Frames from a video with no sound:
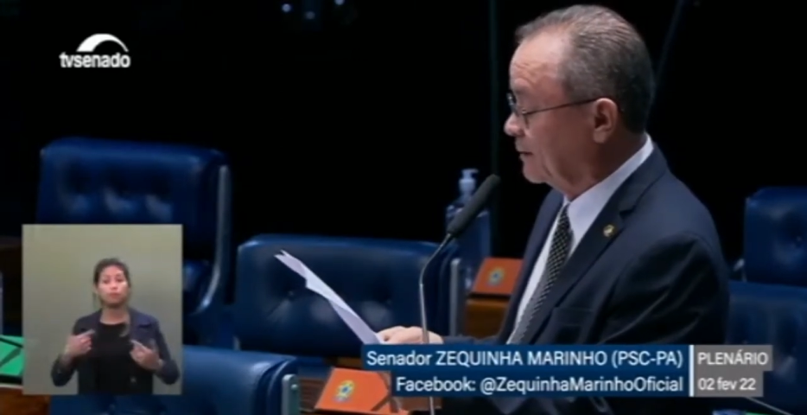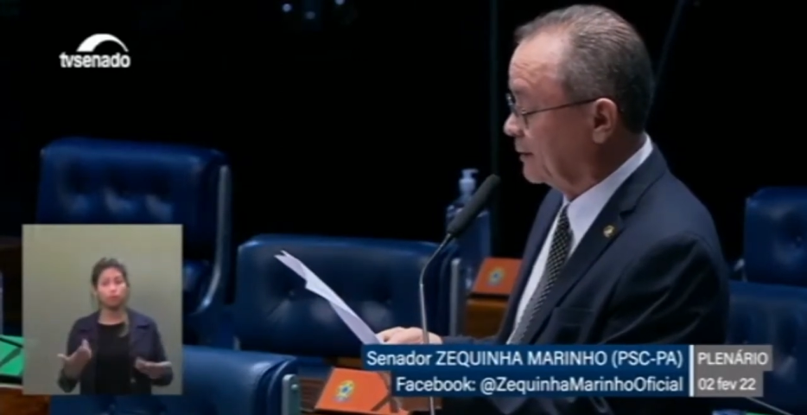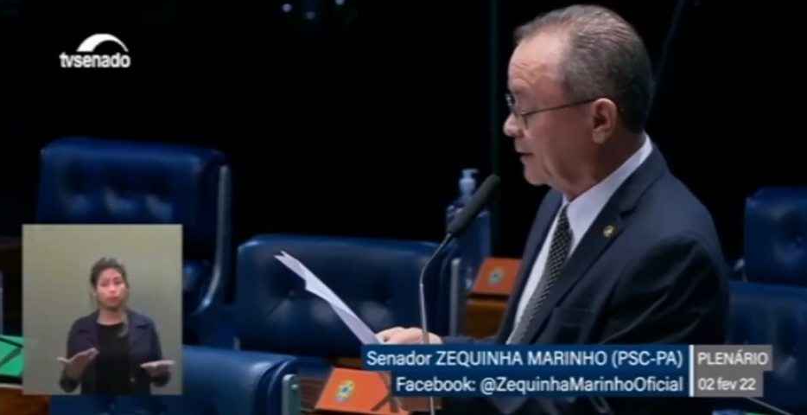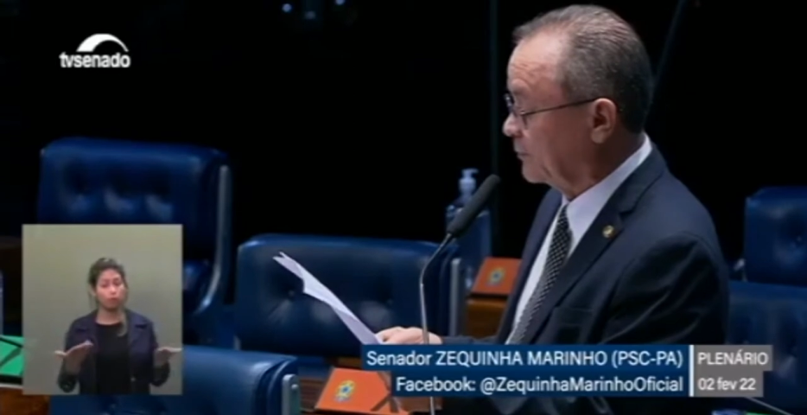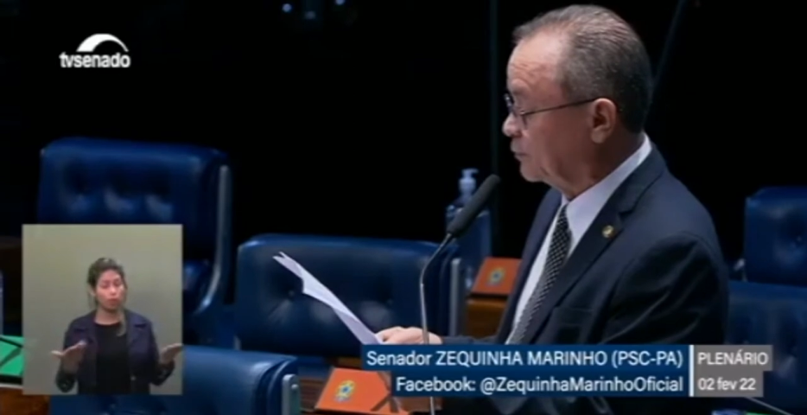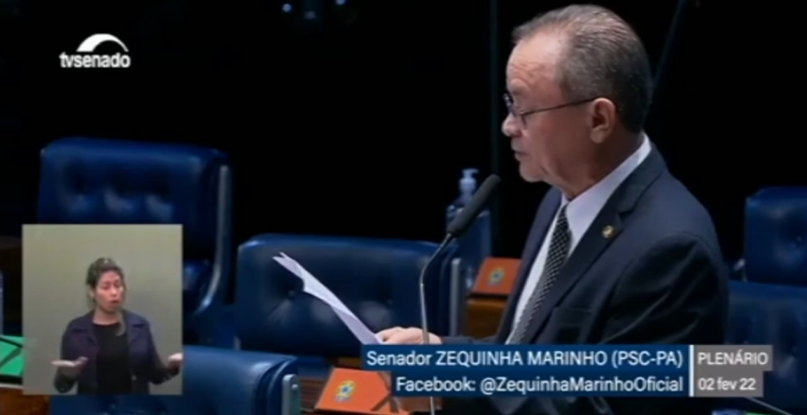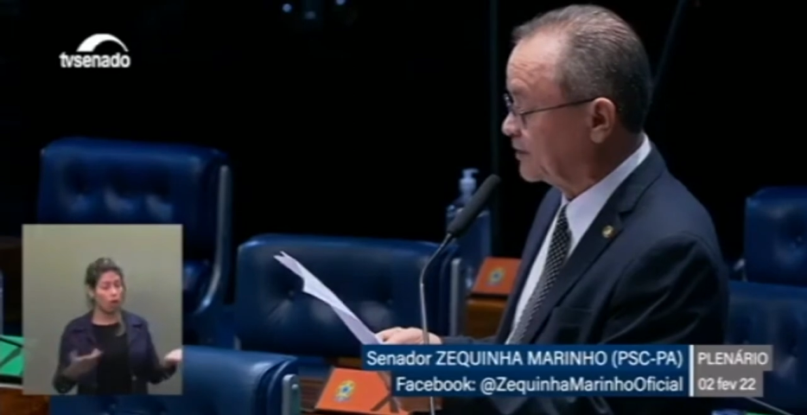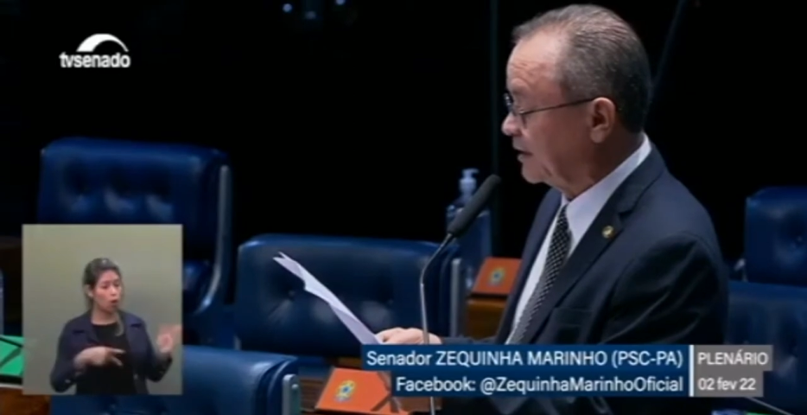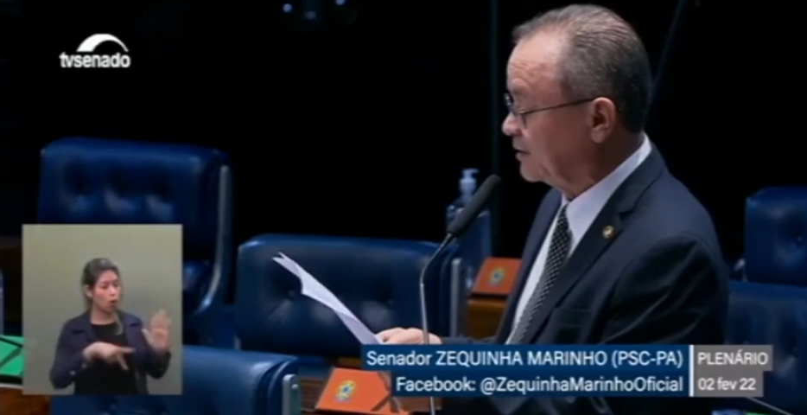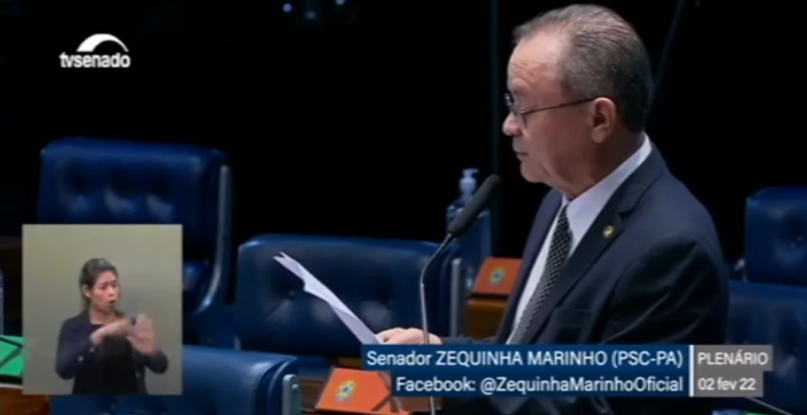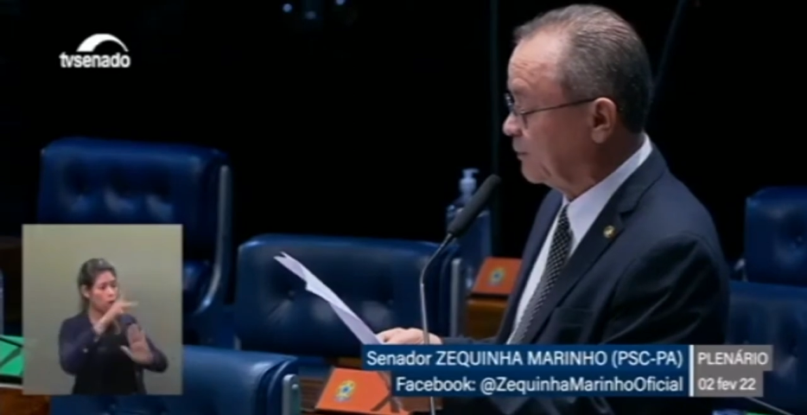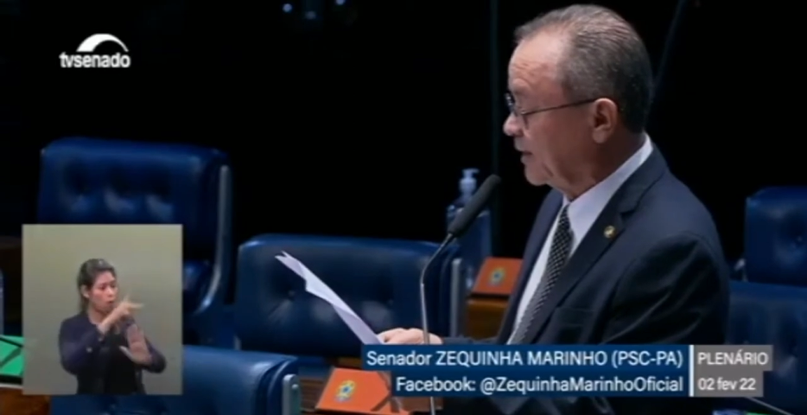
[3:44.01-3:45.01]
lá do
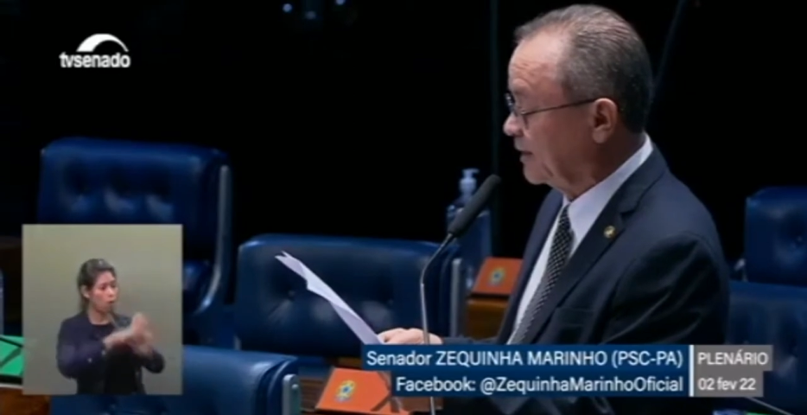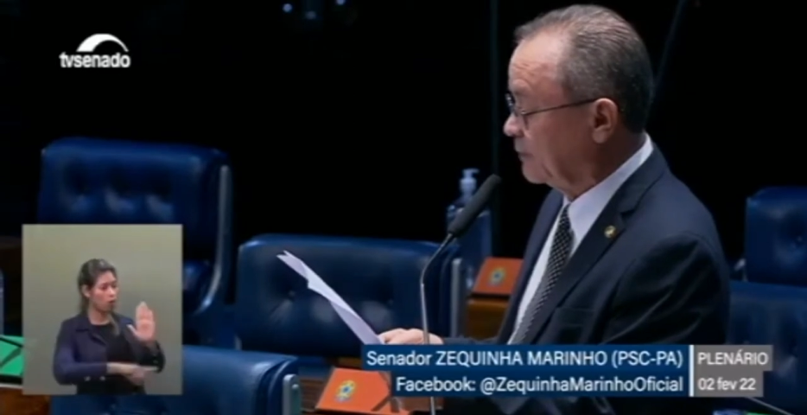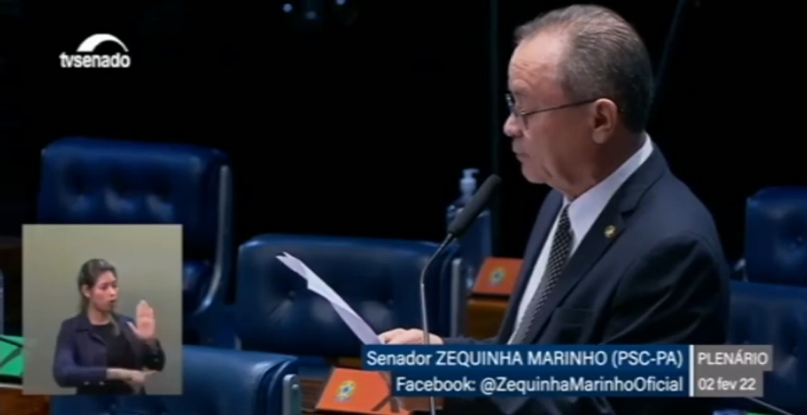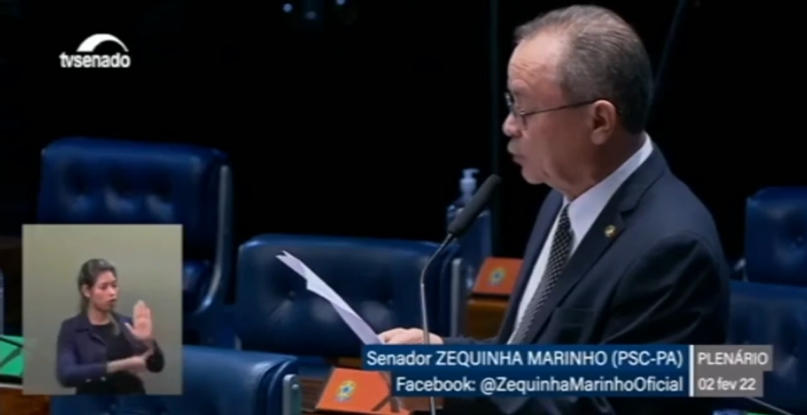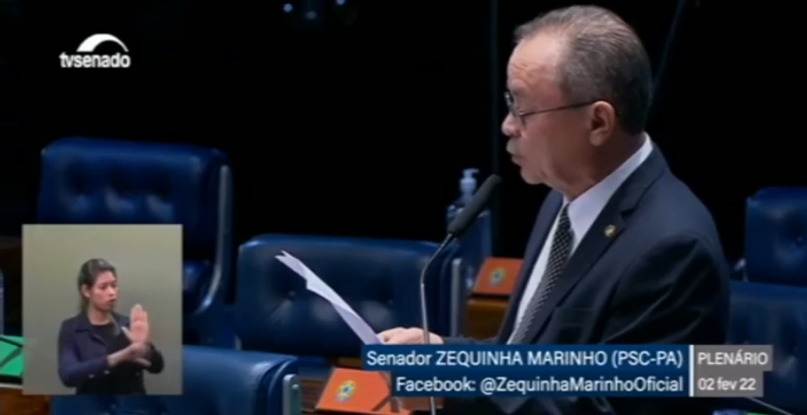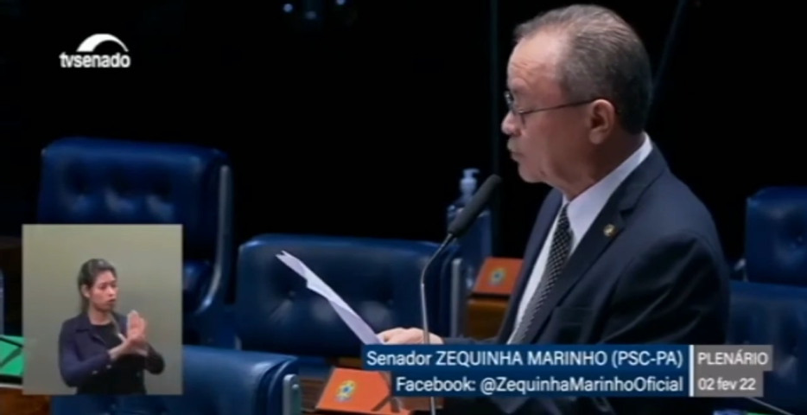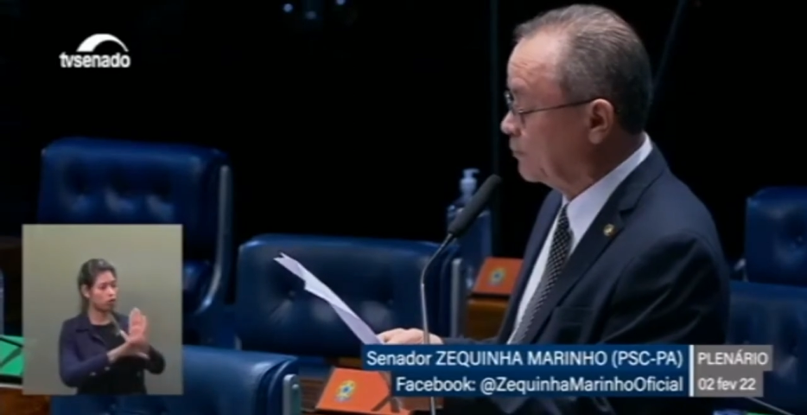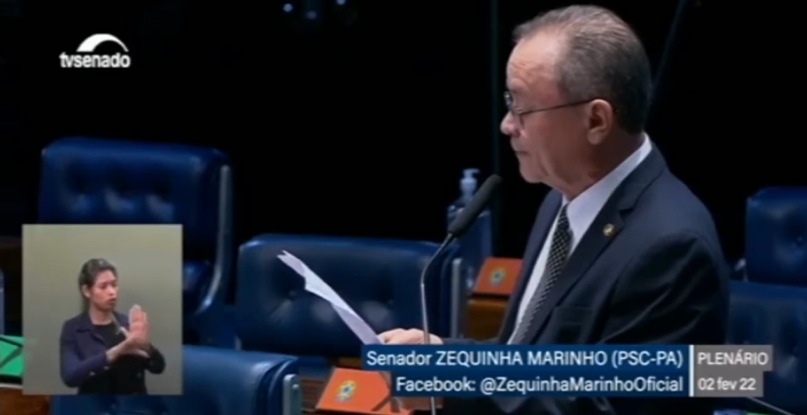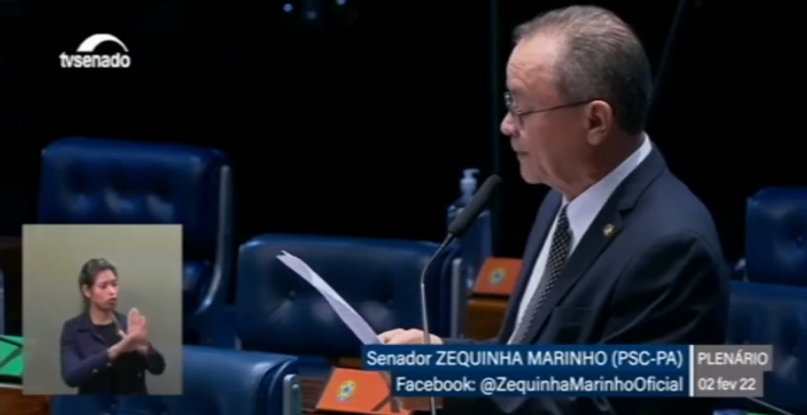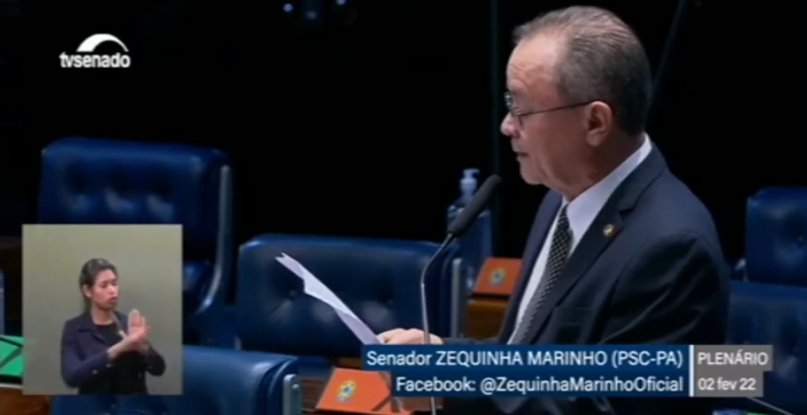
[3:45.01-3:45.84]
estado de Pernambuco.